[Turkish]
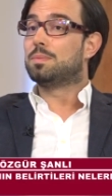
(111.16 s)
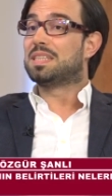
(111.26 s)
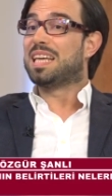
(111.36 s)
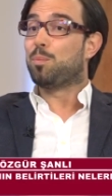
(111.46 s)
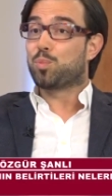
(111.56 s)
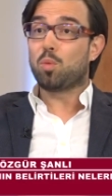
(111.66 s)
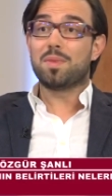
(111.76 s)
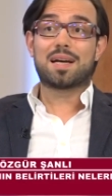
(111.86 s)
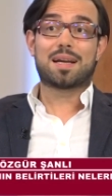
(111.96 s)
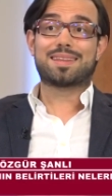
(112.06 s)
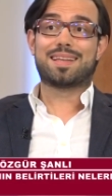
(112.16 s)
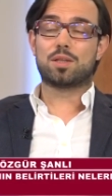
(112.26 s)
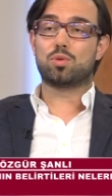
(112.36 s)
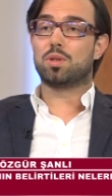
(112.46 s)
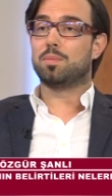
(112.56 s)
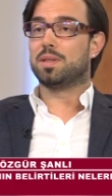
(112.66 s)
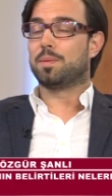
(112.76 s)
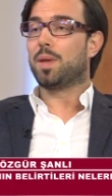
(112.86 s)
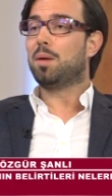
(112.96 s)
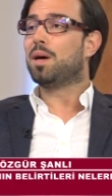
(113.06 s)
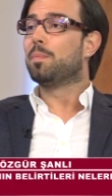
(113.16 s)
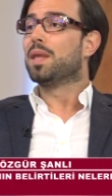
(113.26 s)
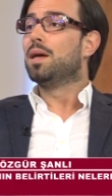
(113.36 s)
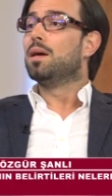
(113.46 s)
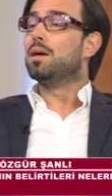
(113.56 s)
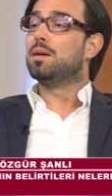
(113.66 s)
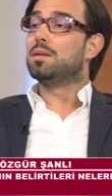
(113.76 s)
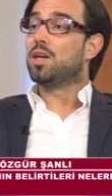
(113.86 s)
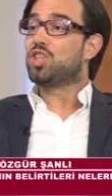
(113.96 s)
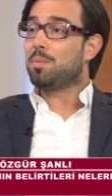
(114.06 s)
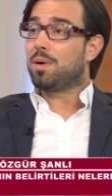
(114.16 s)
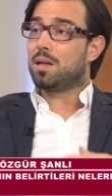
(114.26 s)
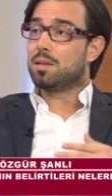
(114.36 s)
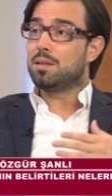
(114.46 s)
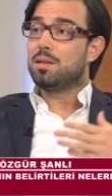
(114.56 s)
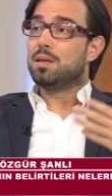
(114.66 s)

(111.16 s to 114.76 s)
semptomla karakterize olabilir. Ama e, yaşa bağlı